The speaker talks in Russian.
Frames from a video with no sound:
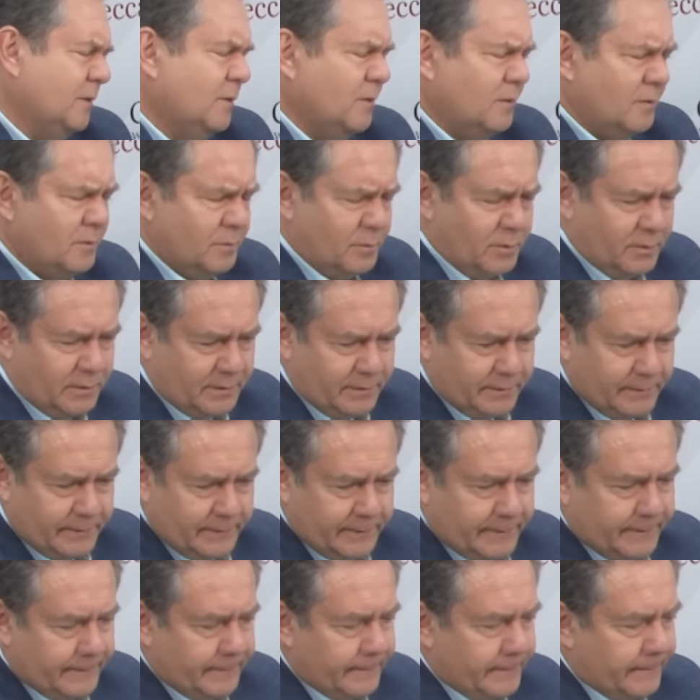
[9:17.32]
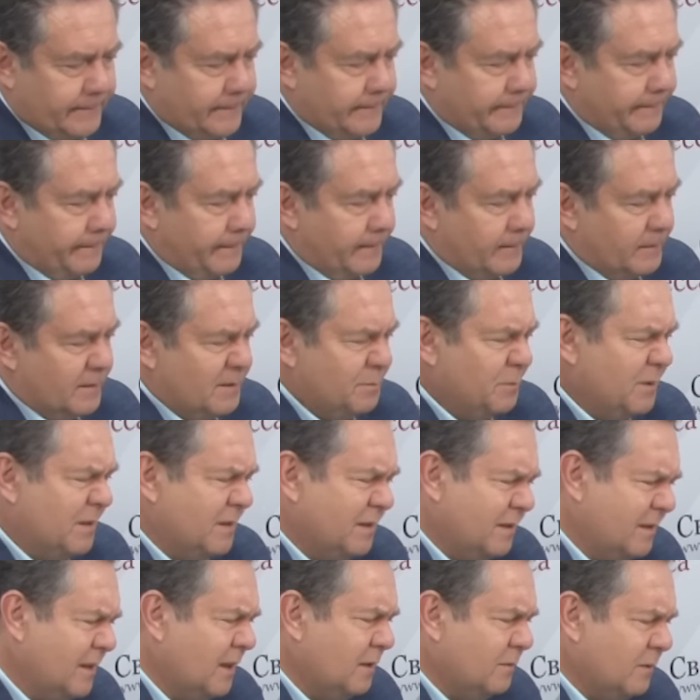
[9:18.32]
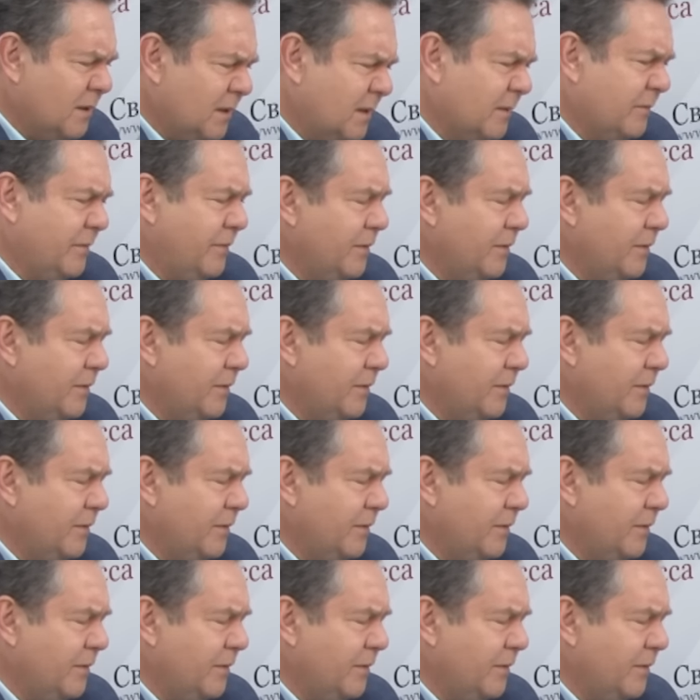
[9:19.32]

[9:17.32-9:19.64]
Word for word: да, и ну, э, индустриализацию? Смысле, давайте